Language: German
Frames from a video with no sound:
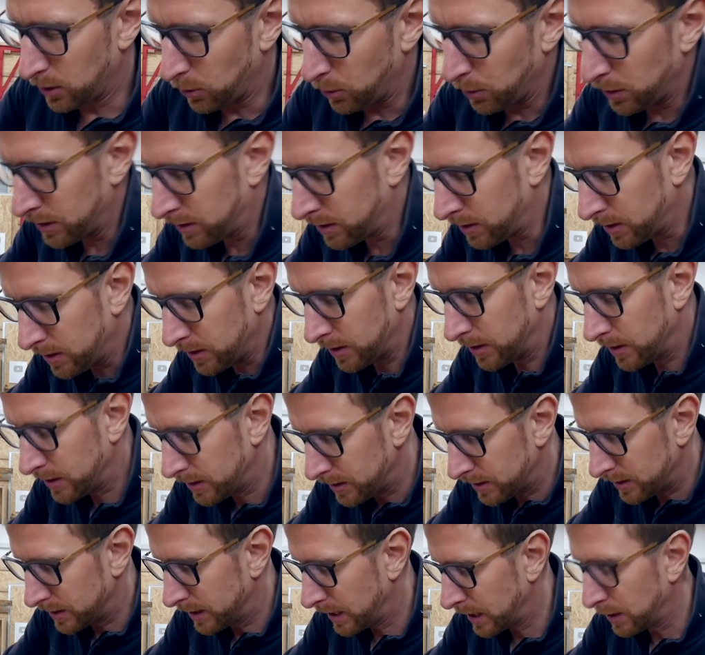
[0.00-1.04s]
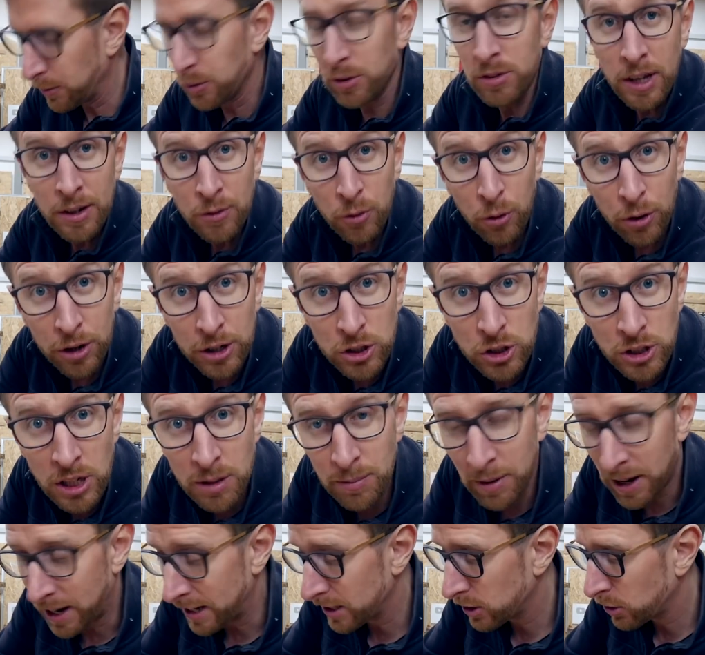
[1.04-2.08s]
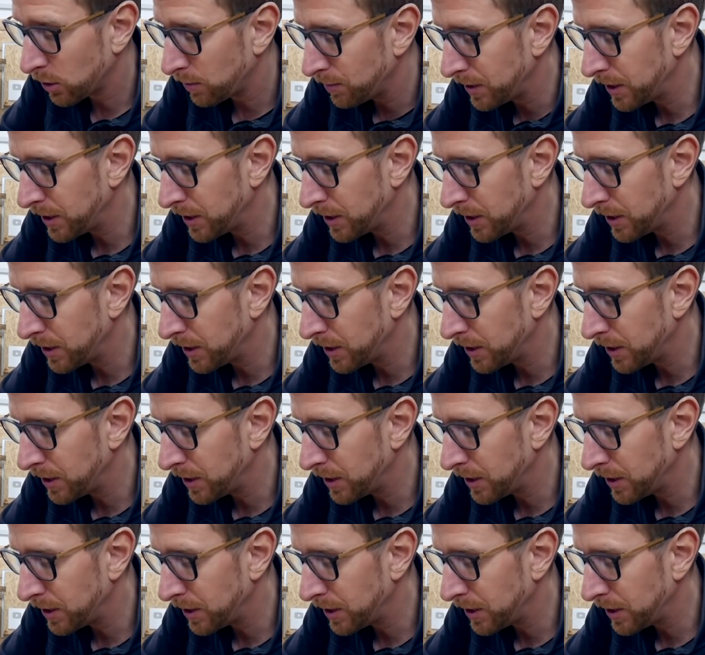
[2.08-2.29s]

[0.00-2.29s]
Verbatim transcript: ölt. Ich würde es an eurer Stelle mal anschauen,